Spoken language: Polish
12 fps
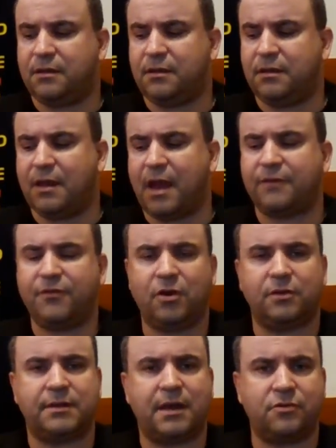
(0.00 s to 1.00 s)
jak
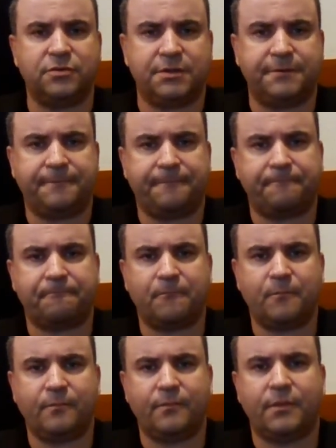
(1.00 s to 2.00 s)
wyglądały
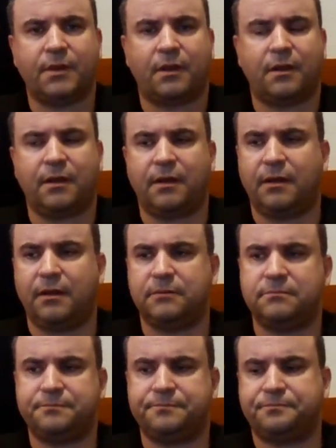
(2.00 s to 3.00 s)

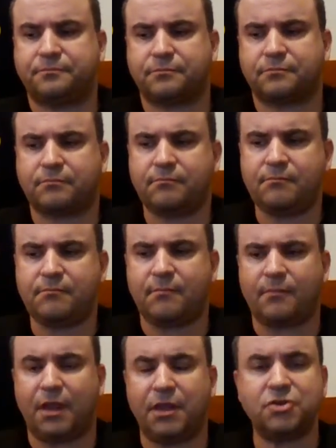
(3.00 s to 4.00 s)
um,
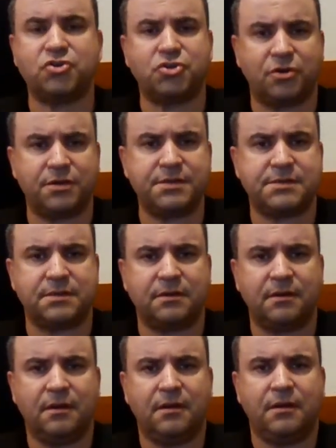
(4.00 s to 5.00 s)
ich życiorysy,
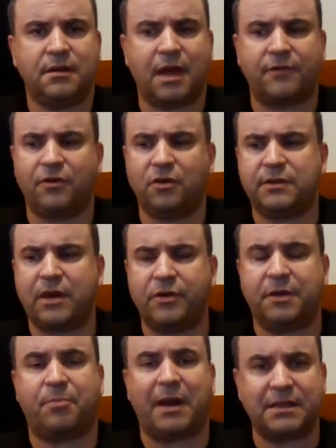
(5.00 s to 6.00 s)
jak wyglądały
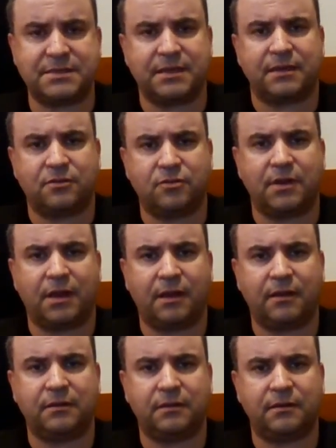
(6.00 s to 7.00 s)
ich prace, które,
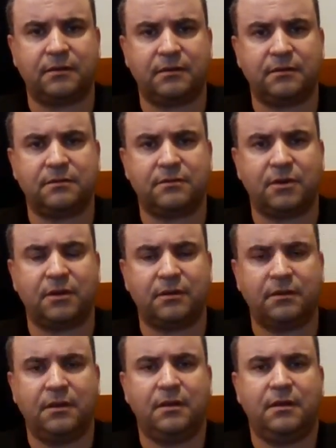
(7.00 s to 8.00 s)
y, które
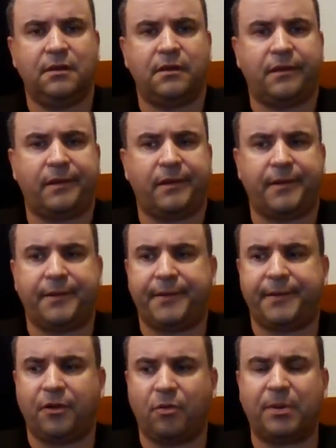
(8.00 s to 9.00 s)

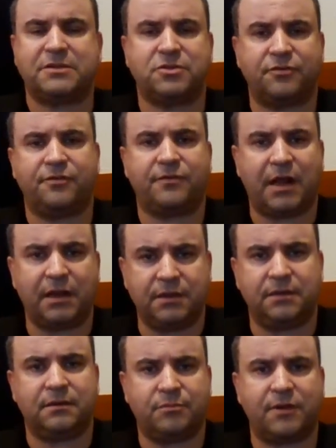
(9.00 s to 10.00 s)
opracowywali,
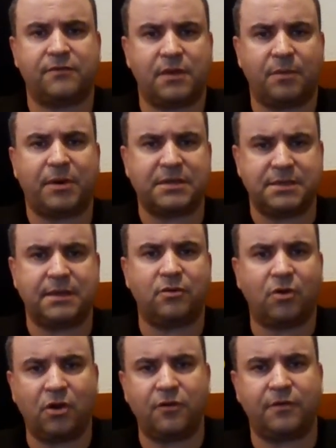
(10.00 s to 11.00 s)
prawda? prace
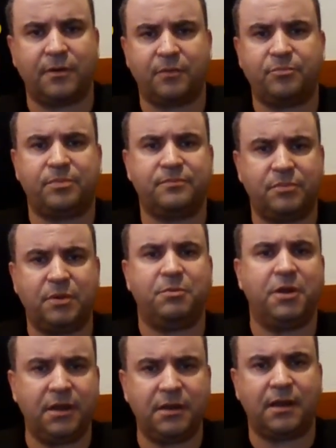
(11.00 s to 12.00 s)
naukowe,
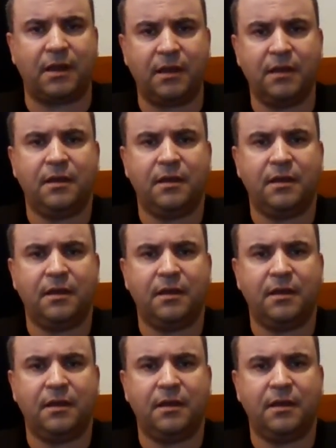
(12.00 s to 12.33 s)
biblijne,